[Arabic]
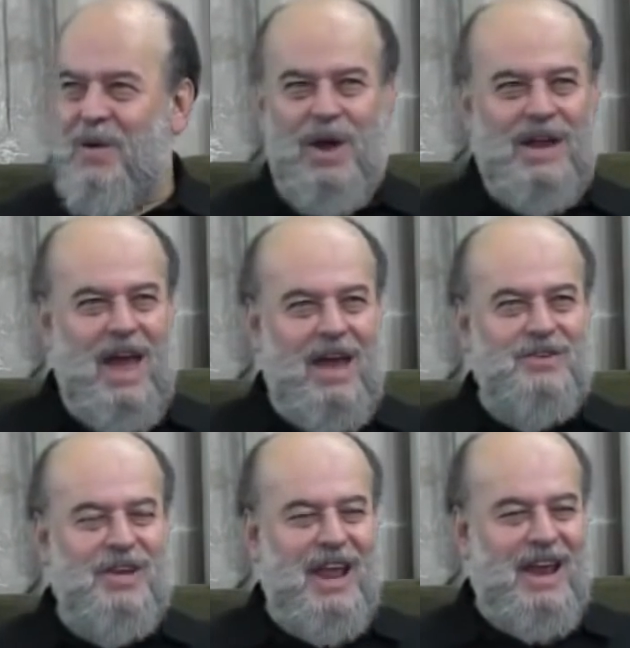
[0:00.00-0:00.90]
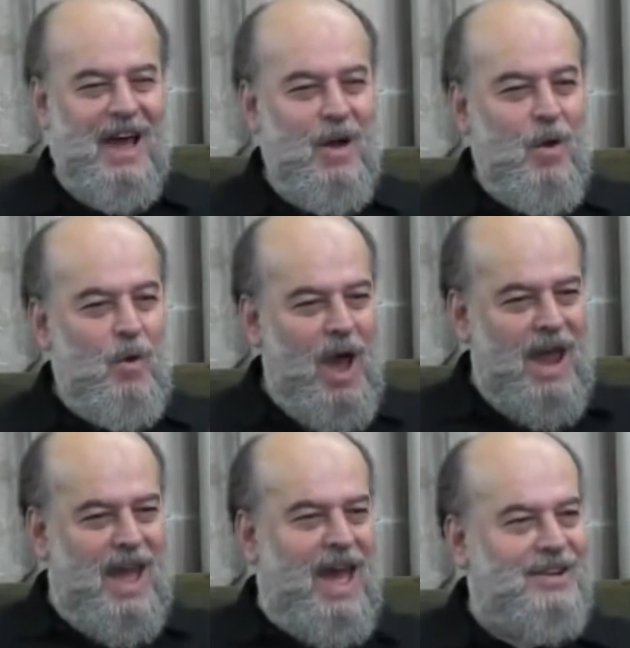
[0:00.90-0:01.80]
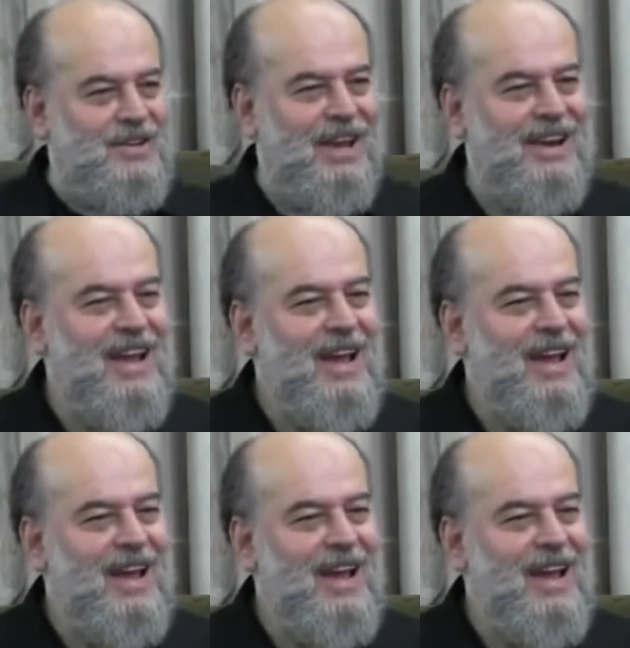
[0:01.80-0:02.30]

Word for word: وين آشر أنا وين آشر